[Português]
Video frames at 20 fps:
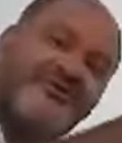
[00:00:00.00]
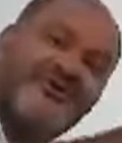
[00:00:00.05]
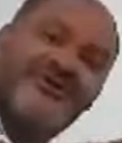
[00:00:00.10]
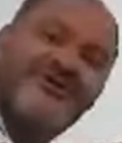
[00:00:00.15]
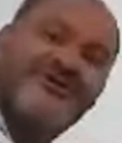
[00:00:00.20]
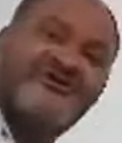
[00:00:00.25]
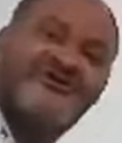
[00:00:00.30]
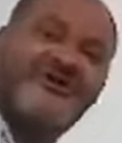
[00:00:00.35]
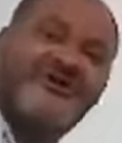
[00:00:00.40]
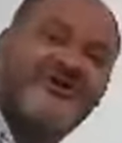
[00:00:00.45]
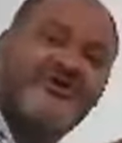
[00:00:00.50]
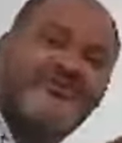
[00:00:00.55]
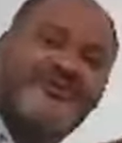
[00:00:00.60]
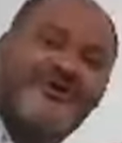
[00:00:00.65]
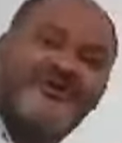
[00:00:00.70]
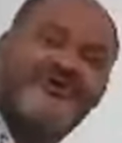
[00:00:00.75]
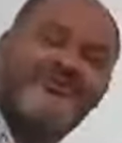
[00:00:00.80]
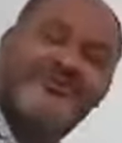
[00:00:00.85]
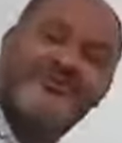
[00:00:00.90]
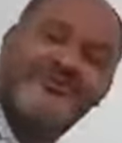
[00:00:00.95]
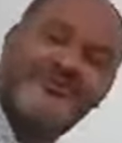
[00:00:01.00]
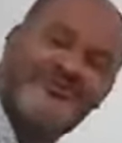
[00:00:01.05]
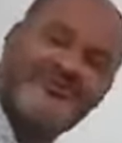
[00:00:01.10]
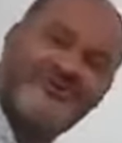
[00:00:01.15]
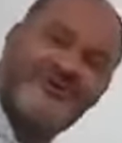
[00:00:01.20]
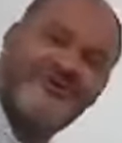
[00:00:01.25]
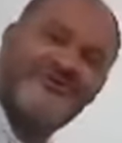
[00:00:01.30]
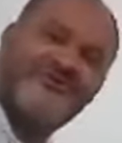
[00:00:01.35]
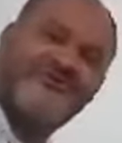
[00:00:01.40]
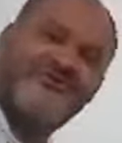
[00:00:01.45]
herdeiro, para o
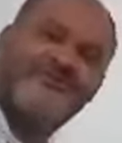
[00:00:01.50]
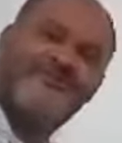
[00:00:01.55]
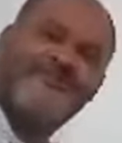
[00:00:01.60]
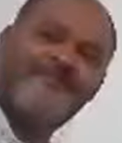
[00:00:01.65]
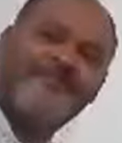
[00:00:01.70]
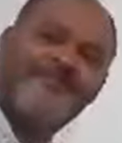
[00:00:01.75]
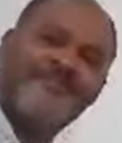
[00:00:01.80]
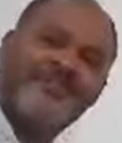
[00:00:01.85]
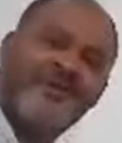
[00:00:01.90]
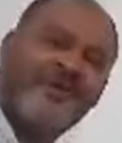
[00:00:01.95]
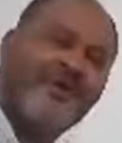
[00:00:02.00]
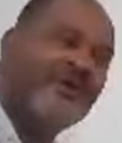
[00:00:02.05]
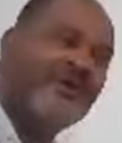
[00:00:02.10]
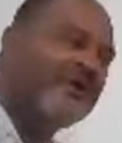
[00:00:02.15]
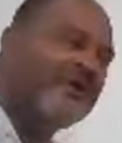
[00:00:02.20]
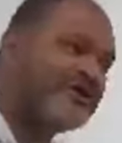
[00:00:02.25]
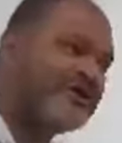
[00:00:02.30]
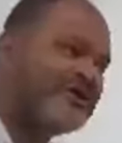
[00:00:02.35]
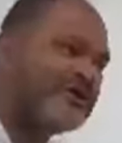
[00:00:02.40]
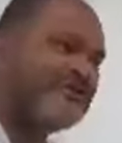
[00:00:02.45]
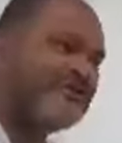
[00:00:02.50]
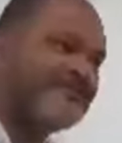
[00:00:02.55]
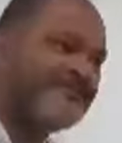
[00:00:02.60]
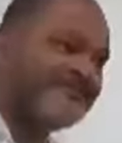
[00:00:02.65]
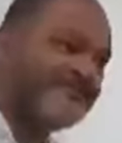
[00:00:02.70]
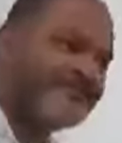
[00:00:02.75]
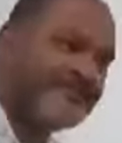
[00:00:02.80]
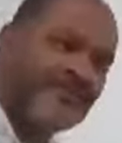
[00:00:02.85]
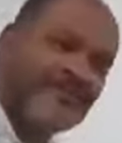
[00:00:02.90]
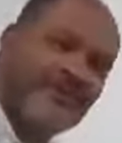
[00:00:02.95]
primogênito. E
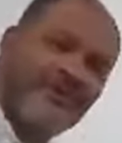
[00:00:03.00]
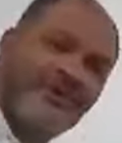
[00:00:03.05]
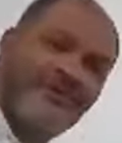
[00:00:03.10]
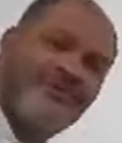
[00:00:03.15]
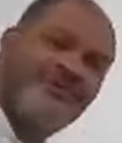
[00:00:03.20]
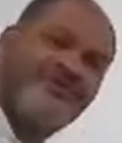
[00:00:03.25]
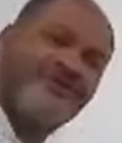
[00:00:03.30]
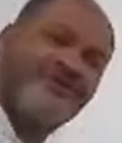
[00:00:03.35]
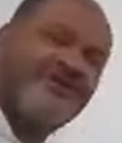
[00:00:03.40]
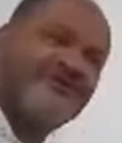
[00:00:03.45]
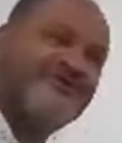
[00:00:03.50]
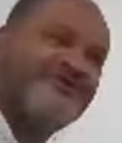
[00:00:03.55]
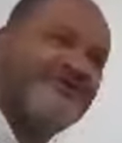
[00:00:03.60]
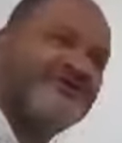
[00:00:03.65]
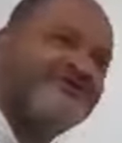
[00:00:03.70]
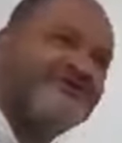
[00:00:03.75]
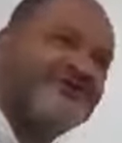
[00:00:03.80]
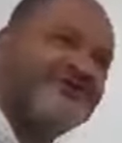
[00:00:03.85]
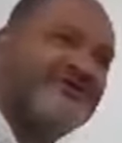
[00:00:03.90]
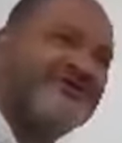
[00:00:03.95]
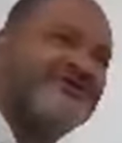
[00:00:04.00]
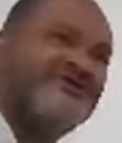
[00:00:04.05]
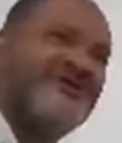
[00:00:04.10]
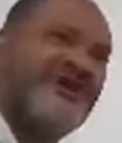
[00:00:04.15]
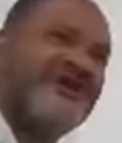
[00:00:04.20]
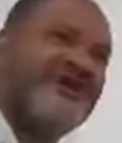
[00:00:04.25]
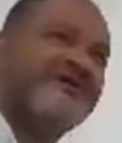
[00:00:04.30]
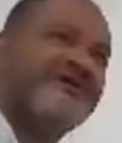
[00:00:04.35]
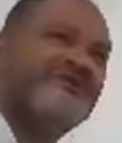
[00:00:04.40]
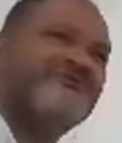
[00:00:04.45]
o interessante é que
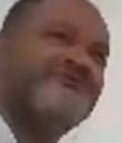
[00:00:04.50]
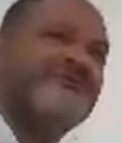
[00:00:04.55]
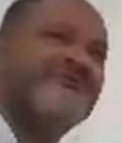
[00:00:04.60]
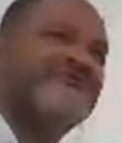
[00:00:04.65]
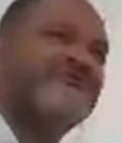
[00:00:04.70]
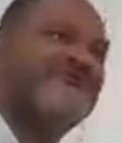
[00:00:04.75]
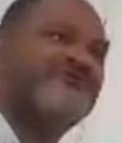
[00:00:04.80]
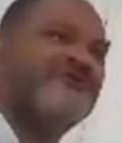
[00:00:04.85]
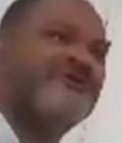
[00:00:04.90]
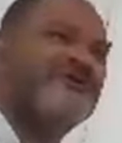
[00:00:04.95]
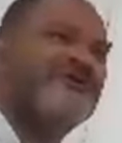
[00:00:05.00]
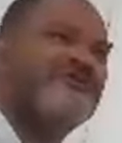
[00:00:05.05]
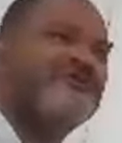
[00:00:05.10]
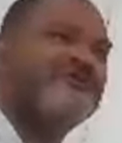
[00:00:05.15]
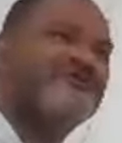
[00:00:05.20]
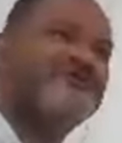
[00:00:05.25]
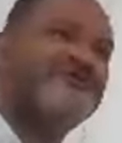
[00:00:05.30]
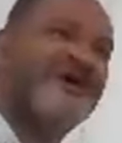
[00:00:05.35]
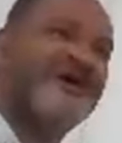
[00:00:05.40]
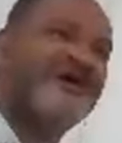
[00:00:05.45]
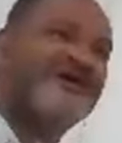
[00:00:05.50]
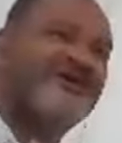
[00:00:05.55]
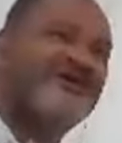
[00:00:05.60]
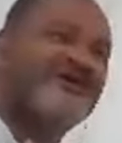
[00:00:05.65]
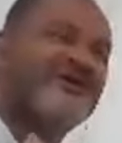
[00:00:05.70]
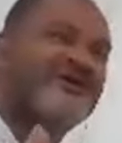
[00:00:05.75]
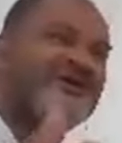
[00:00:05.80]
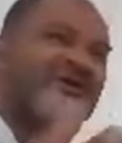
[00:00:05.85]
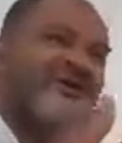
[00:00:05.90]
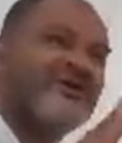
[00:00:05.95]
Isaac não tem filho, e Isaac,
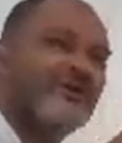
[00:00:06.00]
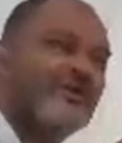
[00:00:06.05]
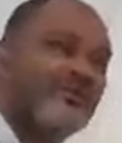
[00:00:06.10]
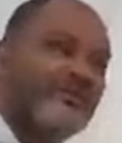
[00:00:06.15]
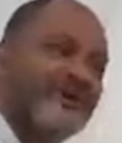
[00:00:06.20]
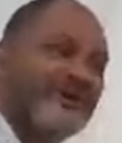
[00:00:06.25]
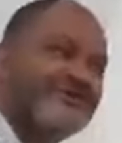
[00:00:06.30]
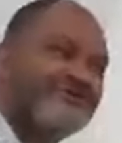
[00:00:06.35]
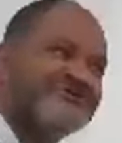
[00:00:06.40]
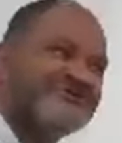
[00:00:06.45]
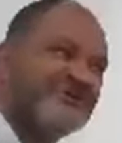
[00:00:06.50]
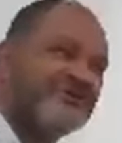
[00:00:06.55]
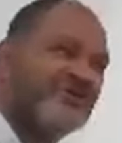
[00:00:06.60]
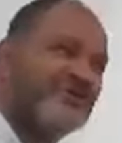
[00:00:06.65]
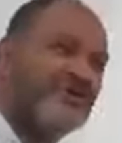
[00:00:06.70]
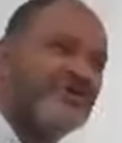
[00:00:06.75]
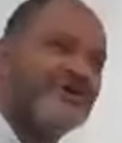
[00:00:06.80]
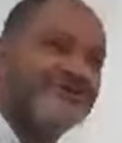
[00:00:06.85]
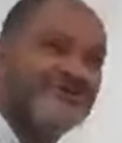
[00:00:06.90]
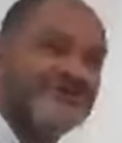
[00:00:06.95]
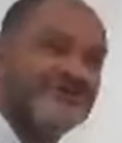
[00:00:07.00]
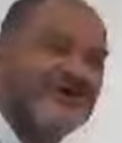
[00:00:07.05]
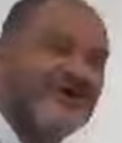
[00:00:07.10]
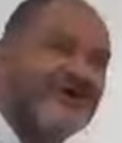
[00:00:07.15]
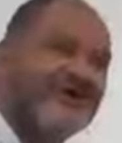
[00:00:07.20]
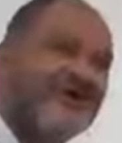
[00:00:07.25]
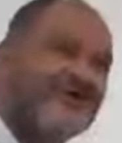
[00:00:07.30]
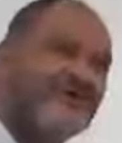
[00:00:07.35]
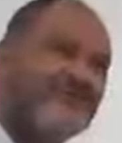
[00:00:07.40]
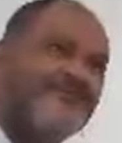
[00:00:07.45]
o pai de Jacó e de
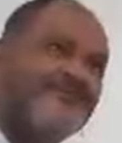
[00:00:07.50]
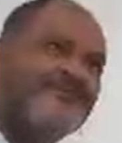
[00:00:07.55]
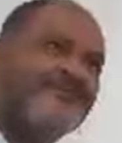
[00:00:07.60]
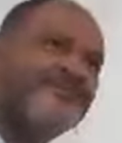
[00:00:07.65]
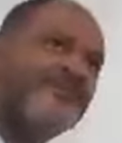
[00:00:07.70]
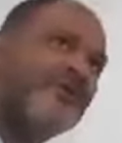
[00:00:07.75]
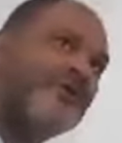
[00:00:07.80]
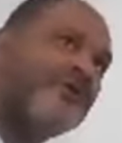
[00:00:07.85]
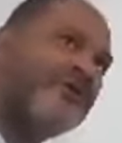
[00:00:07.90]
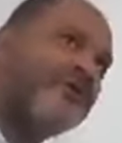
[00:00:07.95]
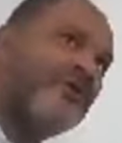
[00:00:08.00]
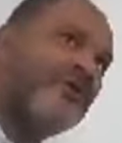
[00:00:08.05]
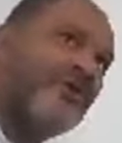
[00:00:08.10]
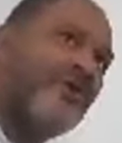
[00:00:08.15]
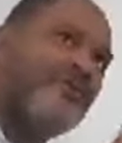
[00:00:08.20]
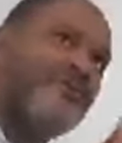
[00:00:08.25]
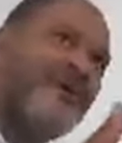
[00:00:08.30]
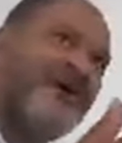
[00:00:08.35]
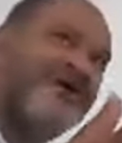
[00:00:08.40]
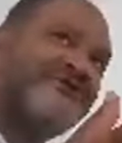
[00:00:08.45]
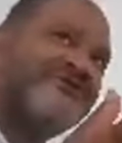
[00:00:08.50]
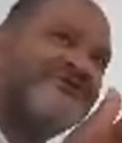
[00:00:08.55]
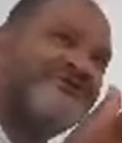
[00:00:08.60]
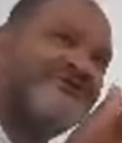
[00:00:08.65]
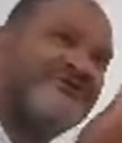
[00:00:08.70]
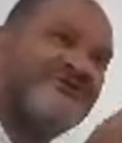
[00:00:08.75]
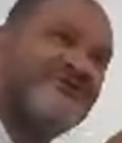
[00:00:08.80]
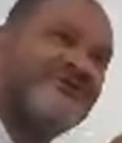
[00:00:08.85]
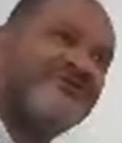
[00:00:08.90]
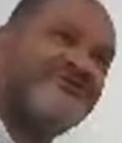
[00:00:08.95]
Israel o pai
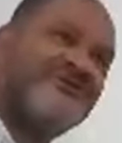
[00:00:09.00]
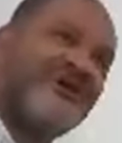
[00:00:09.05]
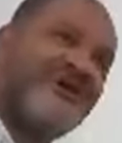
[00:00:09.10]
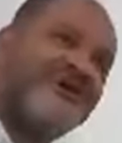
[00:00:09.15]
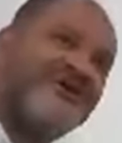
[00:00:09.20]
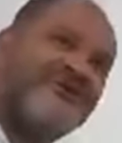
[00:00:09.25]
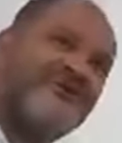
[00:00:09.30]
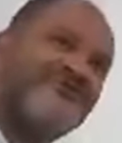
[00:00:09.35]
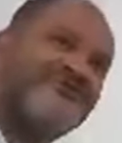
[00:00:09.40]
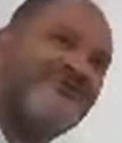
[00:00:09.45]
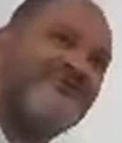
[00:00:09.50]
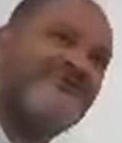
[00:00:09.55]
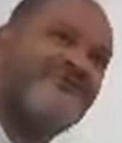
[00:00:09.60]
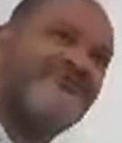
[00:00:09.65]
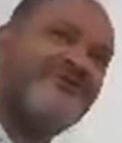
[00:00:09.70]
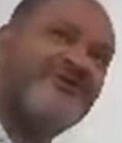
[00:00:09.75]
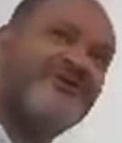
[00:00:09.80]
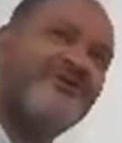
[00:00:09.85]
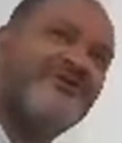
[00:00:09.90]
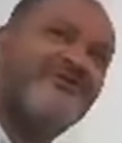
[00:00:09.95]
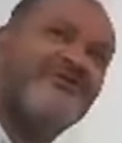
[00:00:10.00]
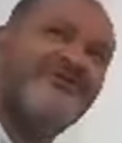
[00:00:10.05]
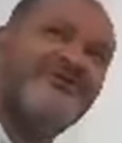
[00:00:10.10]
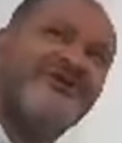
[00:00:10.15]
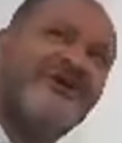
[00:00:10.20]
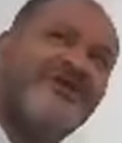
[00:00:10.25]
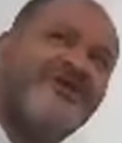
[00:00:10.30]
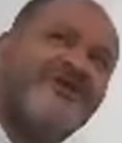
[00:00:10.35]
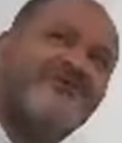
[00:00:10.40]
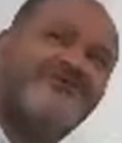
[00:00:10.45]
de Isaac não tem filho, e
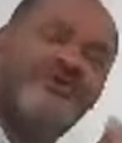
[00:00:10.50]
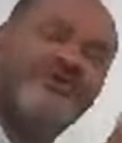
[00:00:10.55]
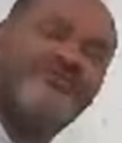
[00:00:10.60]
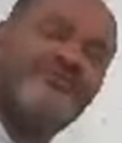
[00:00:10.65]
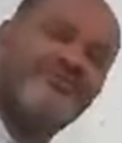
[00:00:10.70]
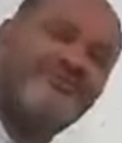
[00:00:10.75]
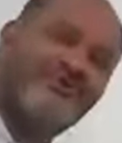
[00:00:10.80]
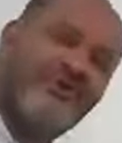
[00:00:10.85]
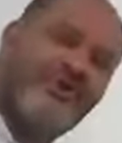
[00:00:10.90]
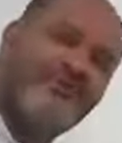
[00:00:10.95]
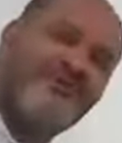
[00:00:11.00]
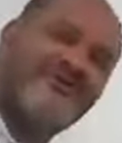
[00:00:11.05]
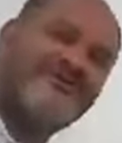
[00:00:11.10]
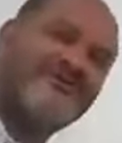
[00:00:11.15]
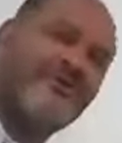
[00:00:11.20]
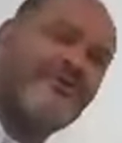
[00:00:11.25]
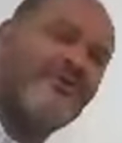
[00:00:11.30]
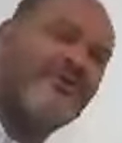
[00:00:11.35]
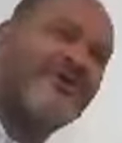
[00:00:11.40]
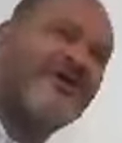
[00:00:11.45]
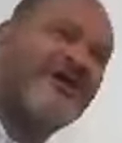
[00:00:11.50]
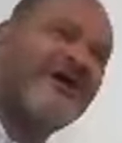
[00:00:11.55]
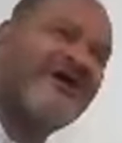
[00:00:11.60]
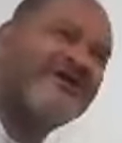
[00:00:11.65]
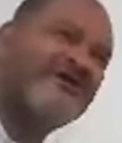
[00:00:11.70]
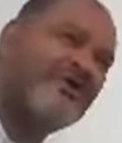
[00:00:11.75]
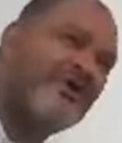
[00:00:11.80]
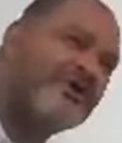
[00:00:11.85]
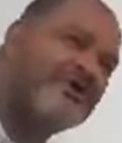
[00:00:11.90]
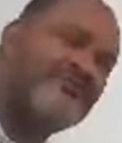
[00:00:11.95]
ele e sua esposa começam a orar e
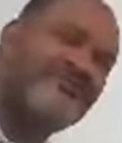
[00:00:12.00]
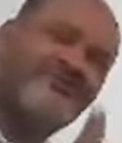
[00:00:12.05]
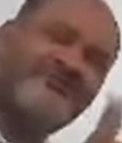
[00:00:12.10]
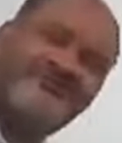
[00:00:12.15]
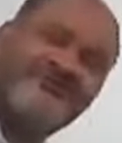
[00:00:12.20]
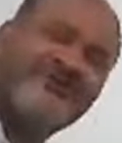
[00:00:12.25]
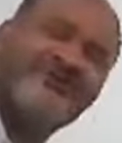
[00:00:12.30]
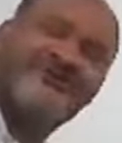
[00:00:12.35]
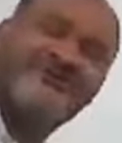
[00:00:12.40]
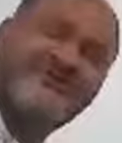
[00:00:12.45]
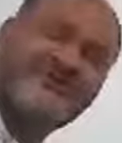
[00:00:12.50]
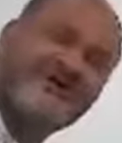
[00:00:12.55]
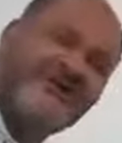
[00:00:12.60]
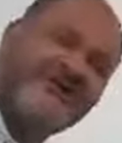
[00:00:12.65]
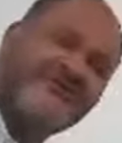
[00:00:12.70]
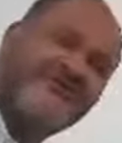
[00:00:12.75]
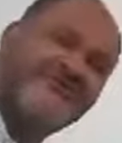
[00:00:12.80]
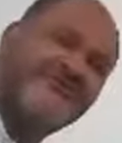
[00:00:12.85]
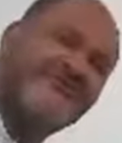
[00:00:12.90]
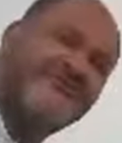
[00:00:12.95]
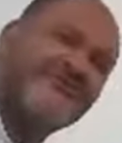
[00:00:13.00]
oram por 20 anos.